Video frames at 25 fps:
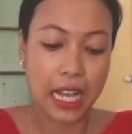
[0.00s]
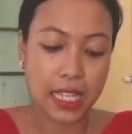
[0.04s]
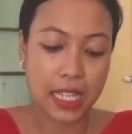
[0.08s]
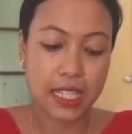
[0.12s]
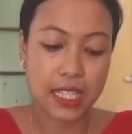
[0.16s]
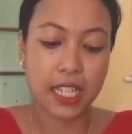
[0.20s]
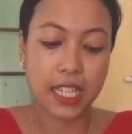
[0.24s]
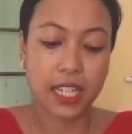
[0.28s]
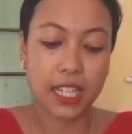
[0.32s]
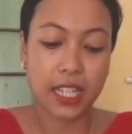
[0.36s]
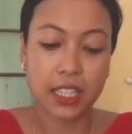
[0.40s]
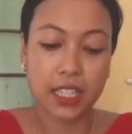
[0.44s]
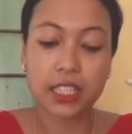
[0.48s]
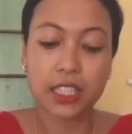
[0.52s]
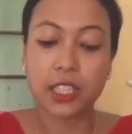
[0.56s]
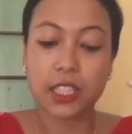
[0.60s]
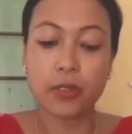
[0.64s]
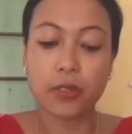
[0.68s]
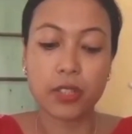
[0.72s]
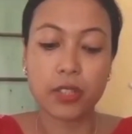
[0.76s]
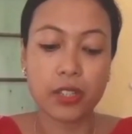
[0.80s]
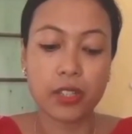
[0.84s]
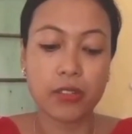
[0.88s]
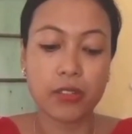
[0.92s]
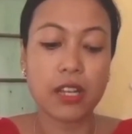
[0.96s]
आशा रखती
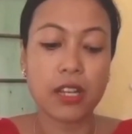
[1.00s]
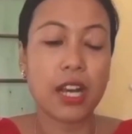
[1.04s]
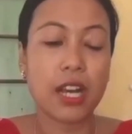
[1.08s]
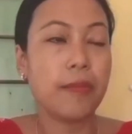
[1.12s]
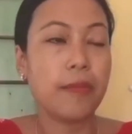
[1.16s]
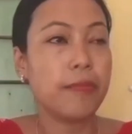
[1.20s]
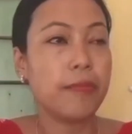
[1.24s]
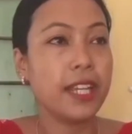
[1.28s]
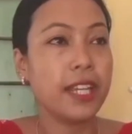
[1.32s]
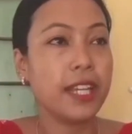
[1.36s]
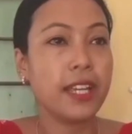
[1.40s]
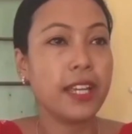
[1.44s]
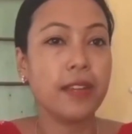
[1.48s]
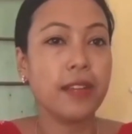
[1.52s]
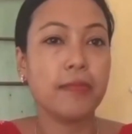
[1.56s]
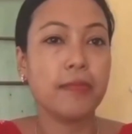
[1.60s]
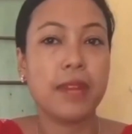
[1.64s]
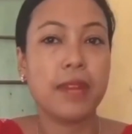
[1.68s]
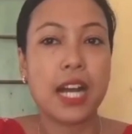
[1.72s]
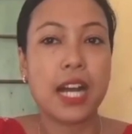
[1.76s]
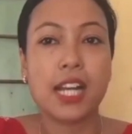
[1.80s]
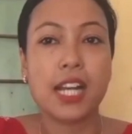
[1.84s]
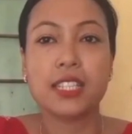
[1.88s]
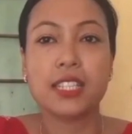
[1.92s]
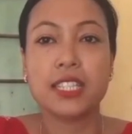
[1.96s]
हूँ कि अपने
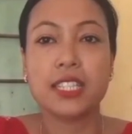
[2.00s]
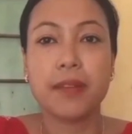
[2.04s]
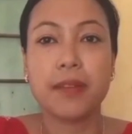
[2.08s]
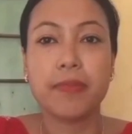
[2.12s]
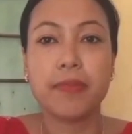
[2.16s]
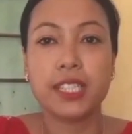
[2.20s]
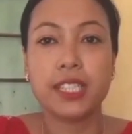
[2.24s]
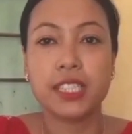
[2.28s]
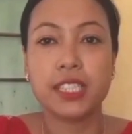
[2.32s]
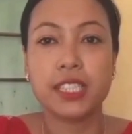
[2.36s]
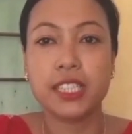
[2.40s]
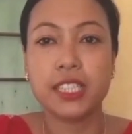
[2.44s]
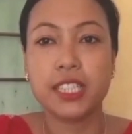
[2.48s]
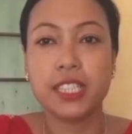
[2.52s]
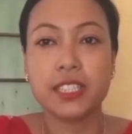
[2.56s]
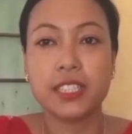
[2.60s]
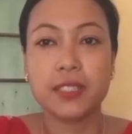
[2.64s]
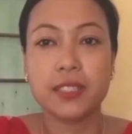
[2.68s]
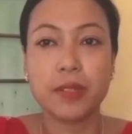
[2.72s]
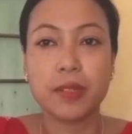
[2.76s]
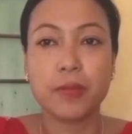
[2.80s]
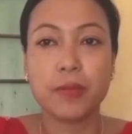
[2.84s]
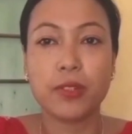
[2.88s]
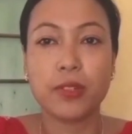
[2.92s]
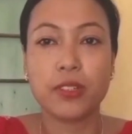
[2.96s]
मार्क्स या
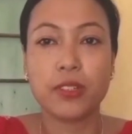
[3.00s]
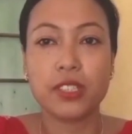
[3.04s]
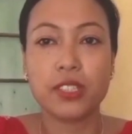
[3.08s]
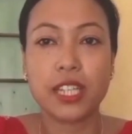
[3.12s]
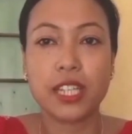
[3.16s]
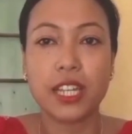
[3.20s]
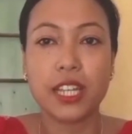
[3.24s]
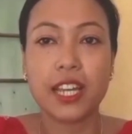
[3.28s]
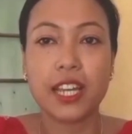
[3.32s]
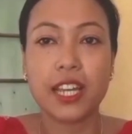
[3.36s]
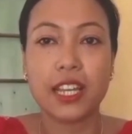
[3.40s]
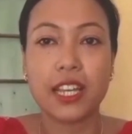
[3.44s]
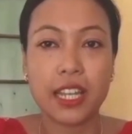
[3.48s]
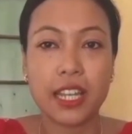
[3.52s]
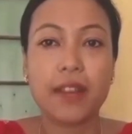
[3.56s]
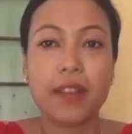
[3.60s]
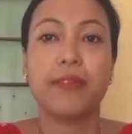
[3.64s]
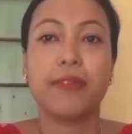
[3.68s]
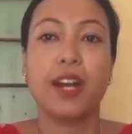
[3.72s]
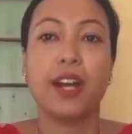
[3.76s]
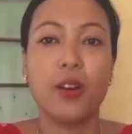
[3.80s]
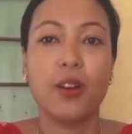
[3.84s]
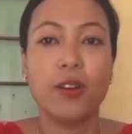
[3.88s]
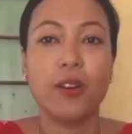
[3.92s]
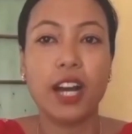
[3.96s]
परसेंटेज में बहुत ज़्यादा
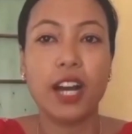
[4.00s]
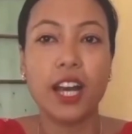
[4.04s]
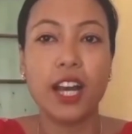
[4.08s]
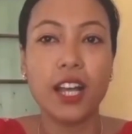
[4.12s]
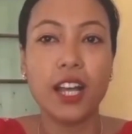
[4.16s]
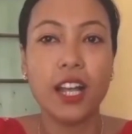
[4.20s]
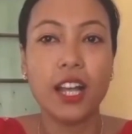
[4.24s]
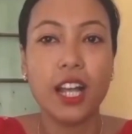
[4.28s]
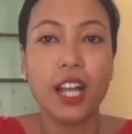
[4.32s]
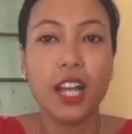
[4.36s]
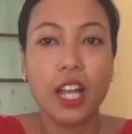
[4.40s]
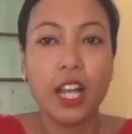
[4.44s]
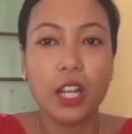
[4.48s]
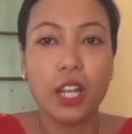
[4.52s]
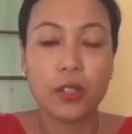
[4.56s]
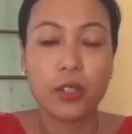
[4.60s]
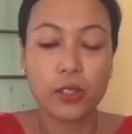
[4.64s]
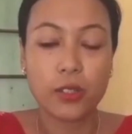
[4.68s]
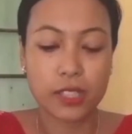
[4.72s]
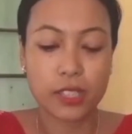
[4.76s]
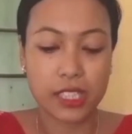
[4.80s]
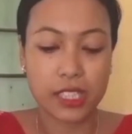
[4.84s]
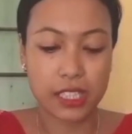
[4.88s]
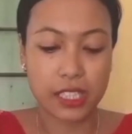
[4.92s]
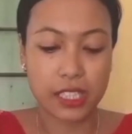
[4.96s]
इनाफा होगा तो